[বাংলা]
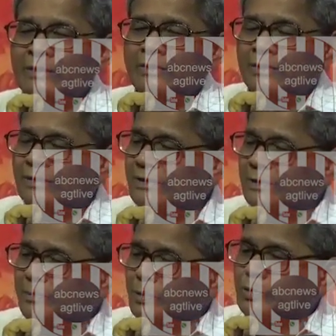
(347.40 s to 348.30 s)
তাদের
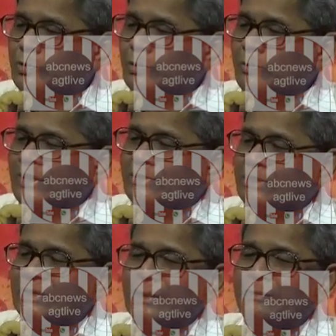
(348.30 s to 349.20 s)
যে পোস্টগুলো আছে
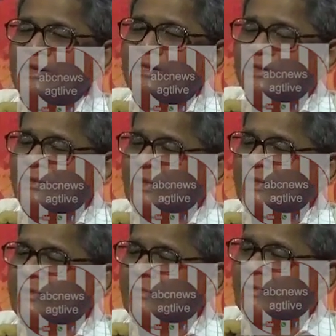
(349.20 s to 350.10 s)
ক্যাবিনেটে
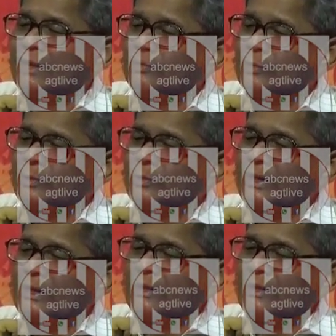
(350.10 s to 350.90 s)
নিয়ে সিদ্ধান্ত করে